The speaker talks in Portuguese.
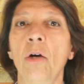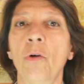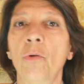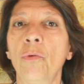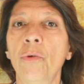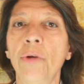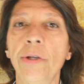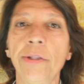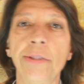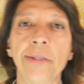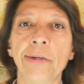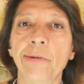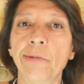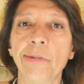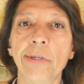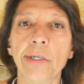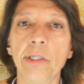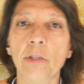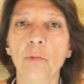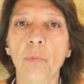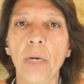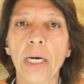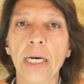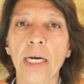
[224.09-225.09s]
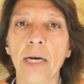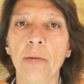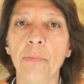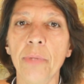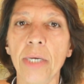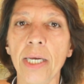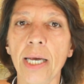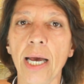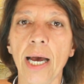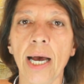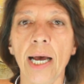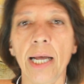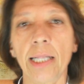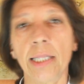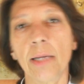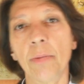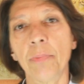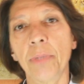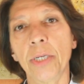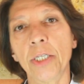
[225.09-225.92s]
ou então dando uma caminhada,